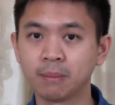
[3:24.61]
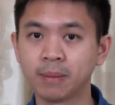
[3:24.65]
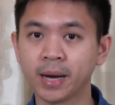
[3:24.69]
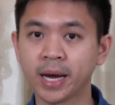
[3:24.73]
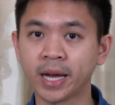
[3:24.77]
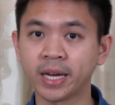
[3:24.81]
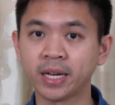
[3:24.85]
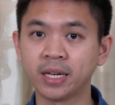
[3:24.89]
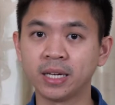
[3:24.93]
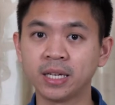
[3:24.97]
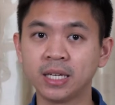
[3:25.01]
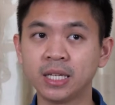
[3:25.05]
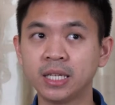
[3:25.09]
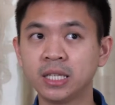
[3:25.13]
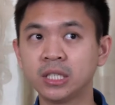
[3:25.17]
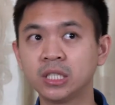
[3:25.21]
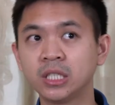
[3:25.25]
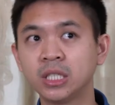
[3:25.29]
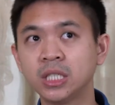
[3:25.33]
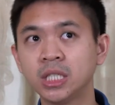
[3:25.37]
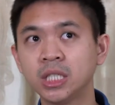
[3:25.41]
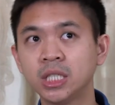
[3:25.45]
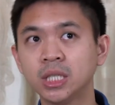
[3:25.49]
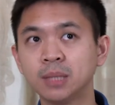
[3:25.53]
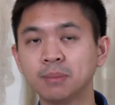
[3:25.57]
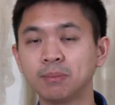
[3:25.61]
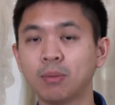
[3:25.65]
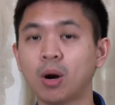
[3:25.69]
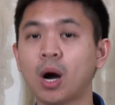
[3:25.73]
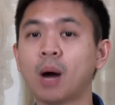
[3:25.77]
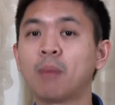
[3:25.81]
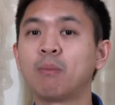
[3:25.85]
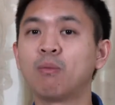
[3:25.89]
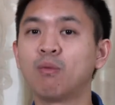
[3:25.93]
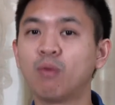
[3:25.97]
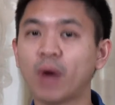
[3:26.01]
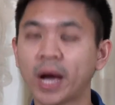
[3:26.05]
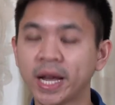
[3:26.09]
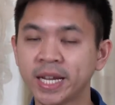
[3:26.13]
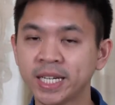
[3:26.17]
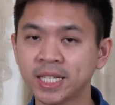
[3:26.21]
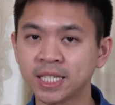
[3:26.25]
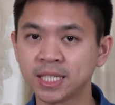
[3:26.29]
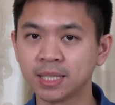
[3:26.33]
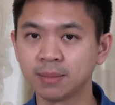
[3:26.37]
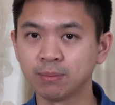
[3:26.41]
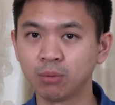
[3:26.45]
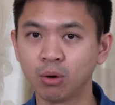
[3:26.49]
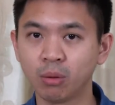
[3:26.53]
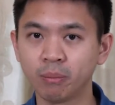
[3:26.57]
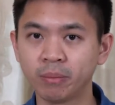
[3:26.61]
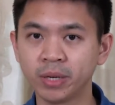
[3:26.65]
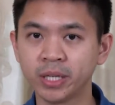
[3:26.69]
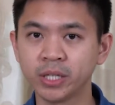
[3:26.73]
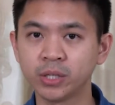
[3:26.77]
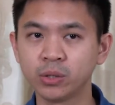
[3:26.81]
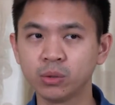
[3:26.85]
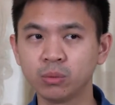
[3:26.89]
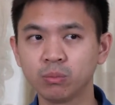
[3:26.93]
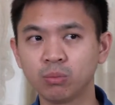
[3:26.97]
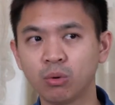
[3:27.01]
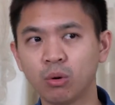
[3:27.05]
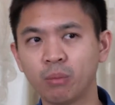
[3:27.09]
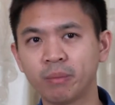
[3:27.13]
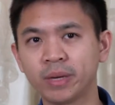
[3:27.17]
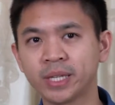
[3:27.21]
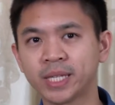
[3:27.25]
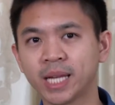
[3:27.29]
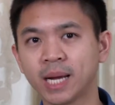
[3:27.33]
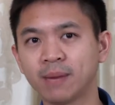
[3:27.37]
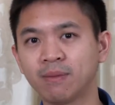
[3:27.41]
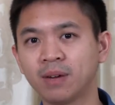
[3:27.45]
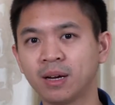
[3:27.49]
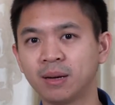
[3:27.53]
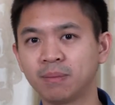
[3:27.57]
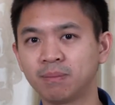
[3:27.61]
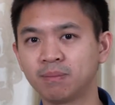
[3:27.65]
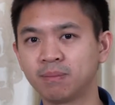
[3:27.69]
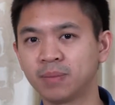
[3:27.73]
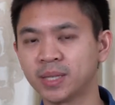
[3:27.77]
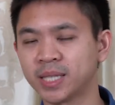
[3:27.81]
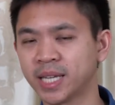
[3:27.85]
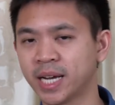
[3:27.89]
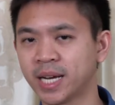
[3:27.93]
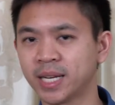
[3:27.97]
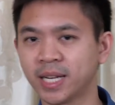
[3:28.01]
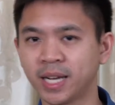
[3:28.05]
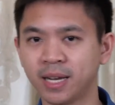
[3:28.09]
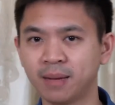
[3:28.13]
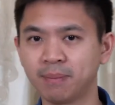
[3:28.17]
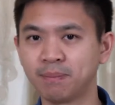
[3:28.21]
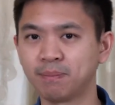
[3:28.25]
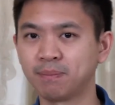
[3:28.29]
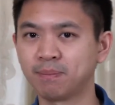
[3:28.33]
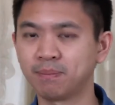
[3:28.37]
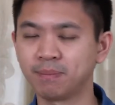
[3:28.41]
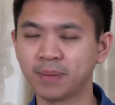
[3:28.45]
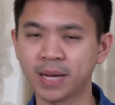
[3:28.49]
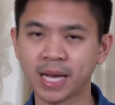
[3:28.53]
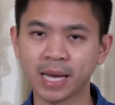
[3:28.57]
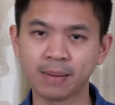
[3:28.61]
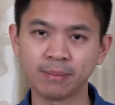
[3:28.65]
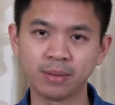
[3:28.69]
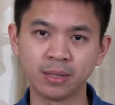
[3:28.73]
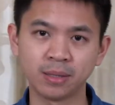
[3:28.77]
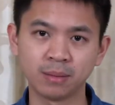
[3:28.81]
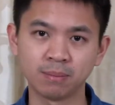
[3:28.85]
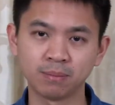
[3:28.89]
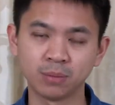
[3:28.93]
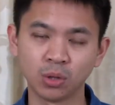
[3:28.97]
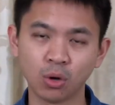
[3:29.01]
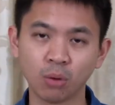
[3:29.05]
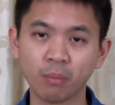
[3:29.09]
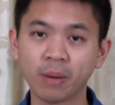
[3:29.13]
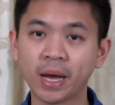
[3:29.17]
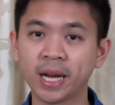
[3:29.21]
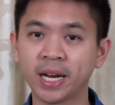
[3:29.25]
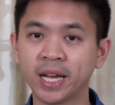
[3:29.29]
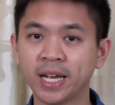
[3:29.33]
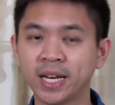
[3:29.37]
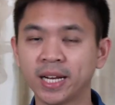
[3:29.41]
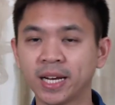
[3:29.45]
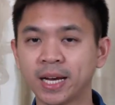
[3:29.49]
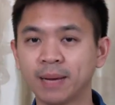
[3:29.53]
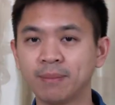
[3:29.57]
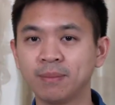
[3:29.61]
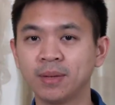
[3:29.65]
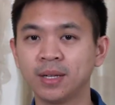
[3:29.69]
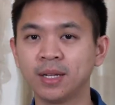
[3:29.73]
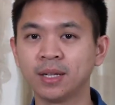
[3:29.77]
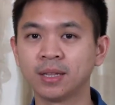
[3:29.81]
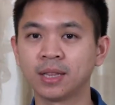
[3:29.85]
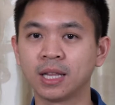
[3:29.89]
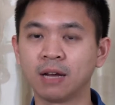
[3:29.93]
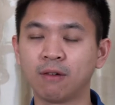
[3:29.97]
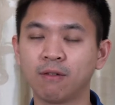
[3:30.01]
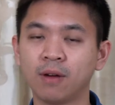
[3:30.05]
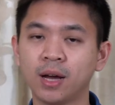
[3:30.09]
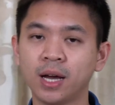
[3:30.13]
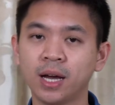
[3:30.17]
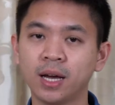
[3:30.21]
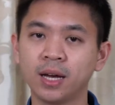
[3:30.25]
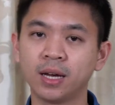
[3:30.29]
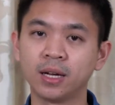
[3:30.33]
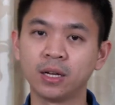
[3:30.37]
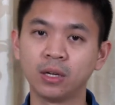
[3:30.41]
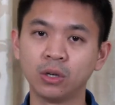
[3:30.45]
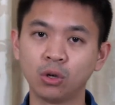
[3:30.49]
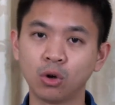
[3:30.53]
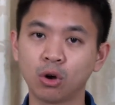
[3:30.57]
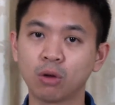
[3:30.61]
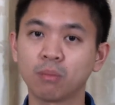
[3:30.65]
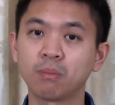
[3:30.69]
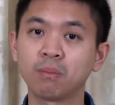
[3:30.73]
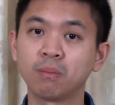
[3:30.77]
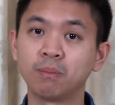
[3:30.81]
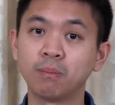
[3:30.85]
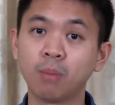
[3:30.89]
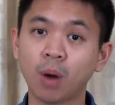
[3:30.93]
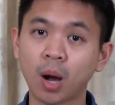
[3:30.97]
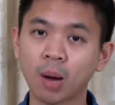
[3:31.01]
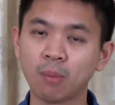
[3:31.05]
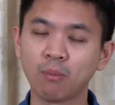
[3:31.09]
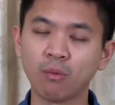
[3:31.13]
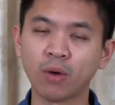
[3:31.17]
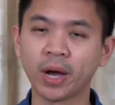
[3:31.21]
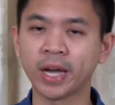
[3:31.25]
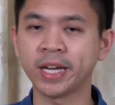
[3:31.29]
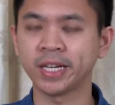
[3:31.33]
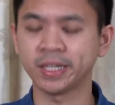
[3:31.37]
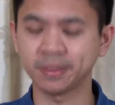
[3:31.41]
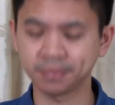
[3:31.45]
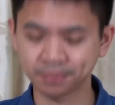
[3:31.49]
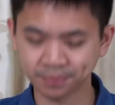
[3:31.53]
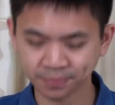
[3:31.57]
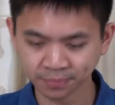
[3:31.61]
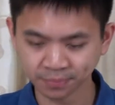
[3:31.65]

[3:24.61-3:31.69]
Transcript: พันนี้ชื่อบ๊อบไวท์ผมไม่ผมไม่ทราบว่าภาษาไทยแปลเป็นนกพันอะไรนะครับแต่ว่านกบ๊อบไวท์